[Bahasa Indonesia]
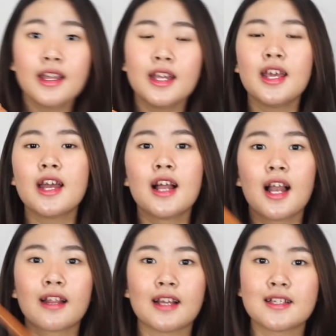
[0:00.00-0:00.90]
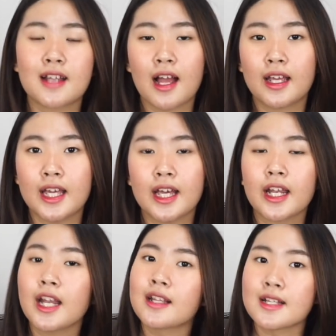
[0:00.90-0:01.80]
ini adalah tas terakhir,
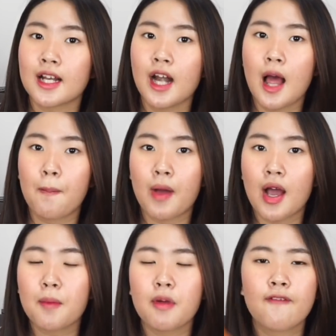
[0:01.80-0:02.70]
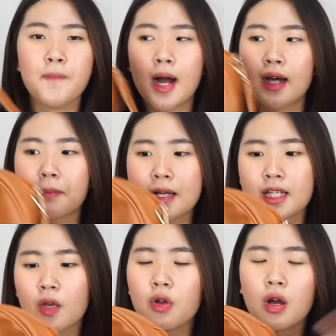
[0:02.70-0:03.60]
ini tas ke-8 maaf banget
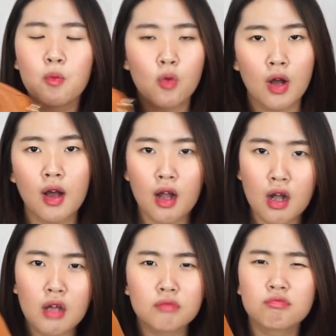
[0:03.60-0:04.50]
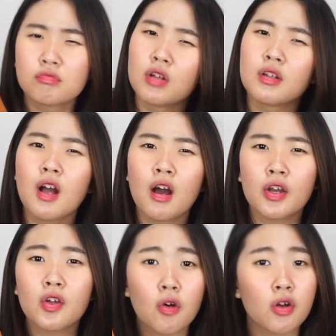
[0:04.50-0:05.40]
plastiknya udah kebuka karena ternyata nggak
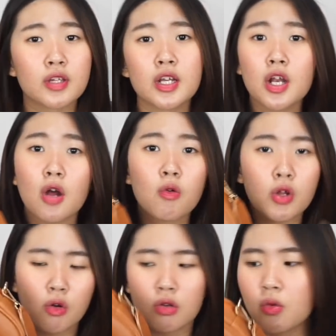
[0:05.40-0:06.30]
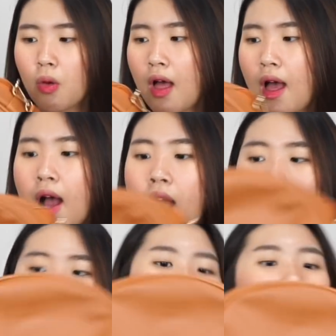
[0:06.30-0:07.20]
record jadinya aku record ulang
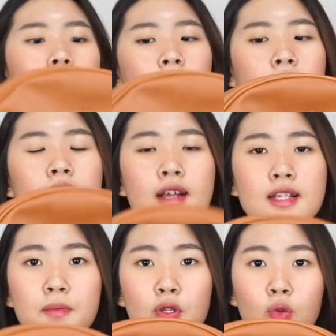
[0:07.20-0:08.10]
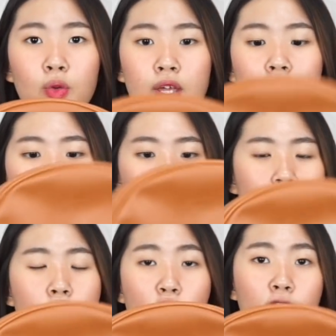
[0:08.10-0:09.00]
nah ini tasnya bentuknya
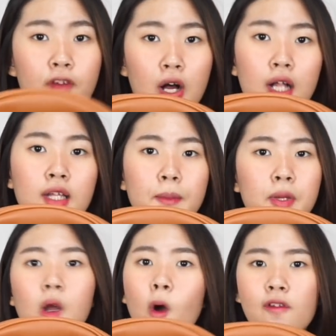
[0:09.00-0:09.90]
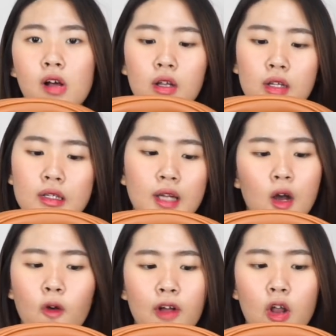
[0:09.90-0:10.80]
rada oval tapi nggak oval nggak
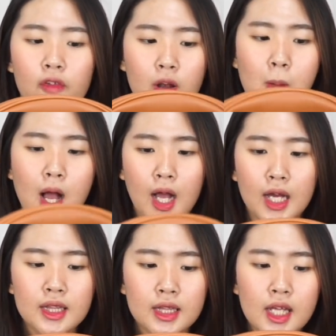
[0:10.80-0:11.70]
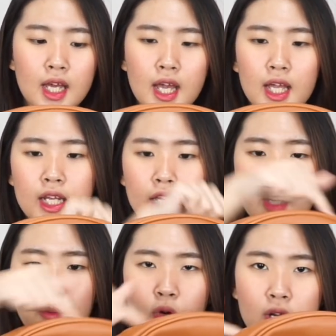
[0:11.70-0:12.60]
oval oval banget ini
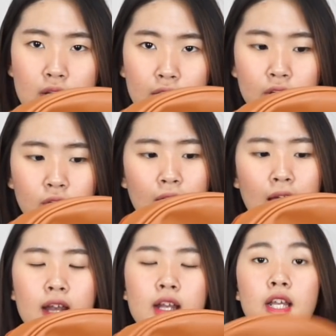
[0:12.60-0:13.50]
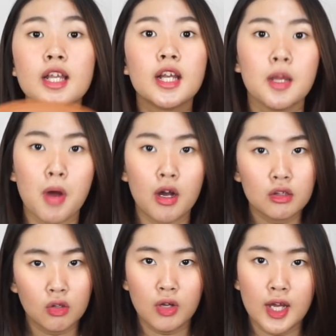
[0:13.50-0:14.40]
kayak bundar gitu ya dan ini gede banget
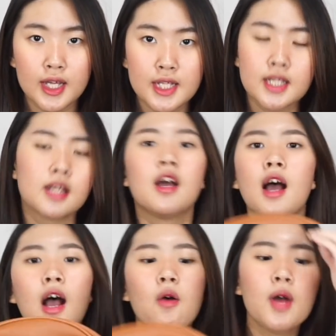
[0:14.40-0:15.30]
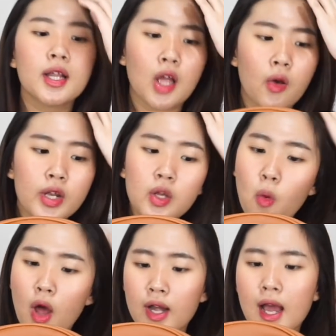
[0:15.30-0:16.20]
loh guys aku nggak tahu ini
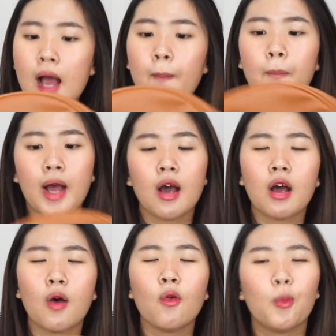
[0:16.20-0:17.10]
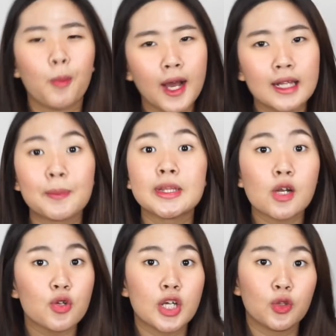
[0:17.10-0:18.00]
warna apa aku lupa tapi ntar
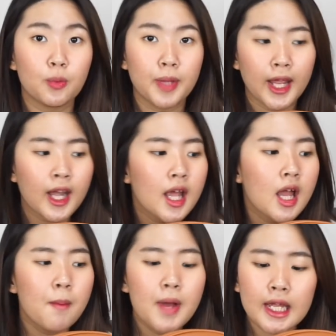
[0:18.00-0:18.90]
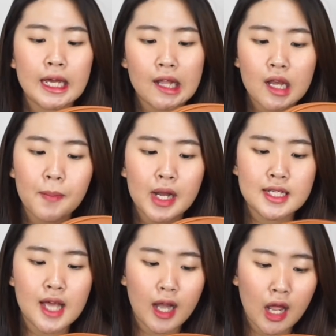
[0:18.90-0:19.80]
aku cantumin bagi kalian yang
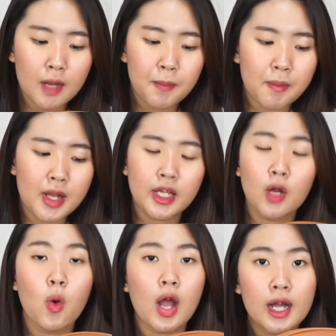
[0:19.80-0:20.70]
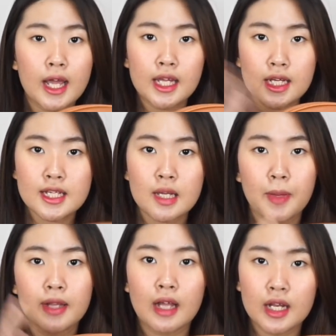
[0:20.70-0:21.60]
penasaran perbandingan warna ini sama
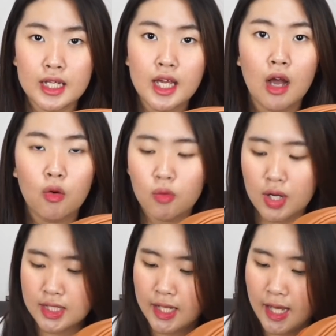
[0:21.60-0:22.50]
yang tadi aku kasih